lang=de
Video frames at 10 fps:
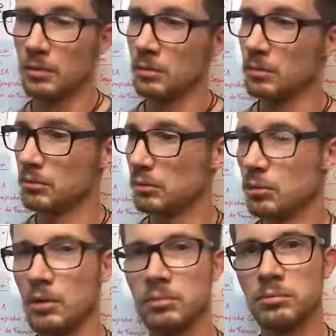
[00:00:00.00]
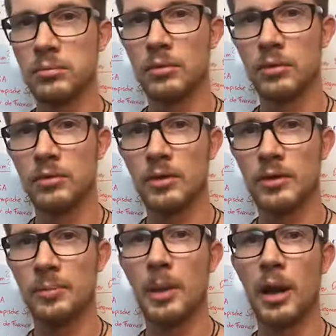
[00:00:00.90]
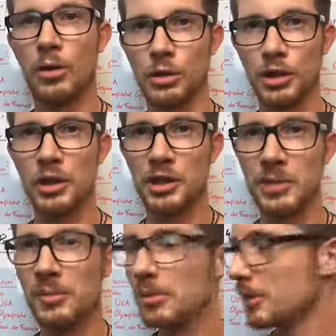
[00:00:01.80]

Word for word: Und ja, und das Berauschende stimmt im